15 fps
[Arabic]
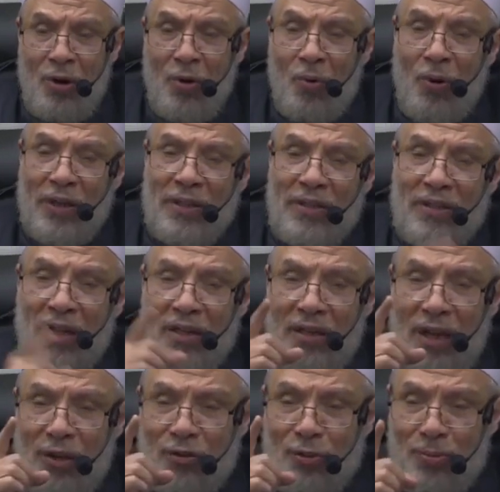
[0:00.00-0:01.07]
وإن
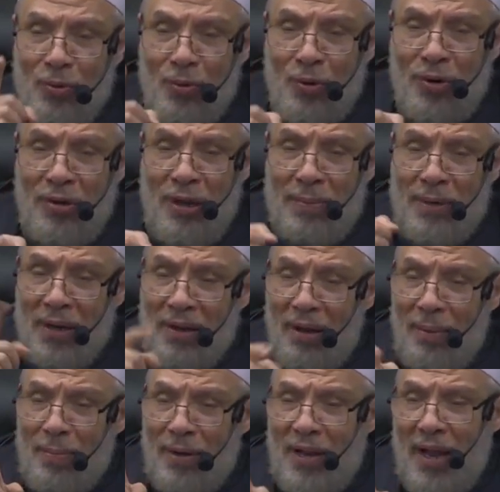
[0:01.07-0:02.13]
طلقتموهن من
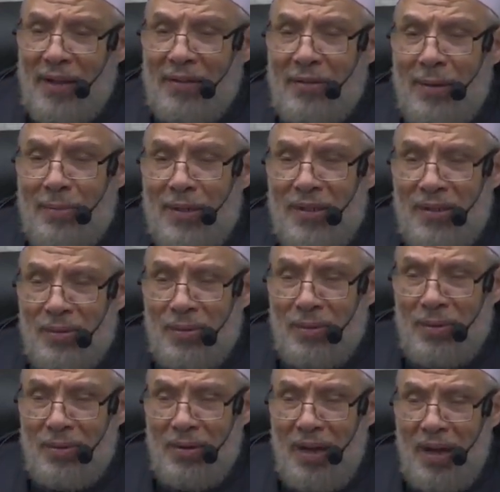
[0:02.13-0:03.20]
قبل أن
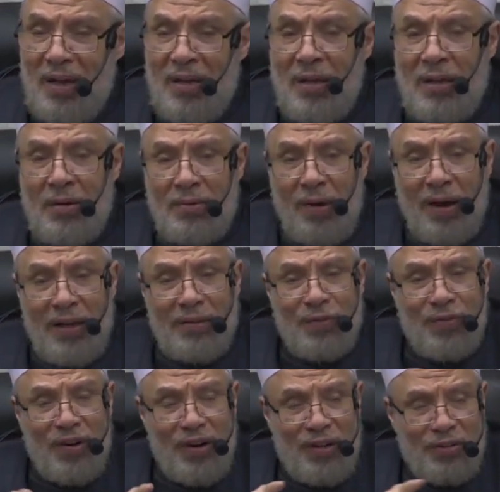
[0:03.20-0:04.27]
تمسوهن وقد
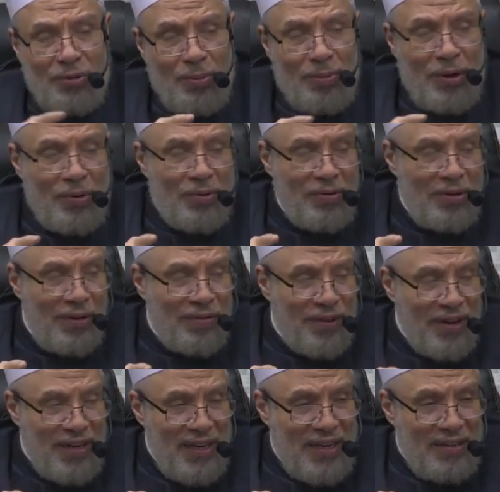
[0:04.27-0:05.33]
فرضتم لهن
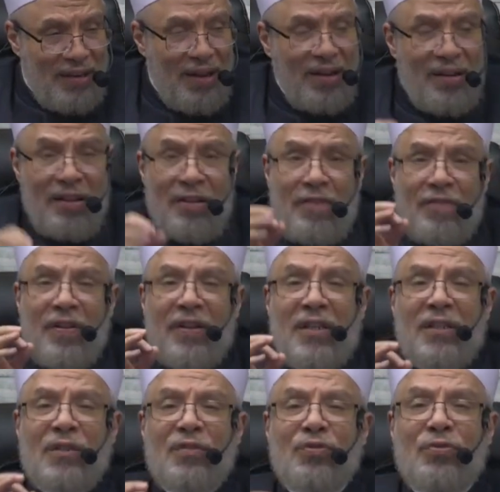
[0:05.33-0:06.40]
فريضة
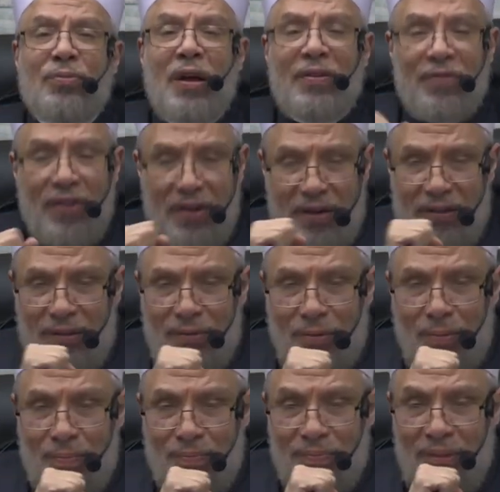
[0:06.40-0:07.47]
فنصف ما
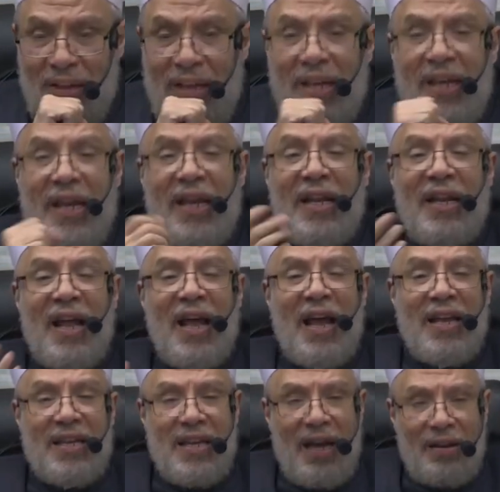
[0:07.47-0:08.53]
فرضتم إلا أن
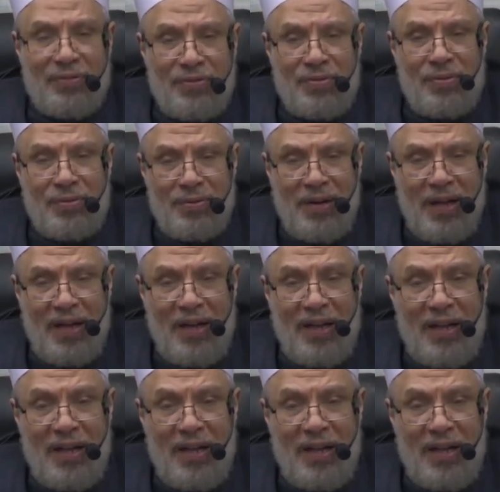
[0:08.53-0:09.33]
يعفونا